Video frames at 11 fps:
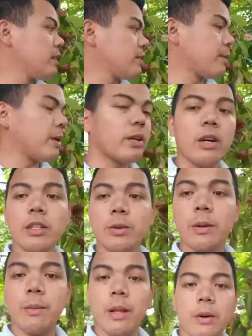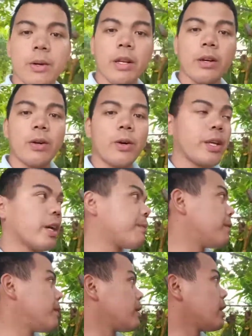So, ngayon ang actual flower ng Hoya
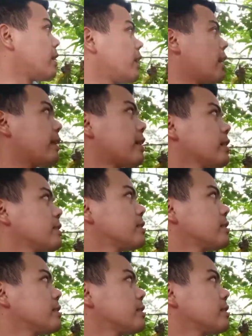pimentaliana.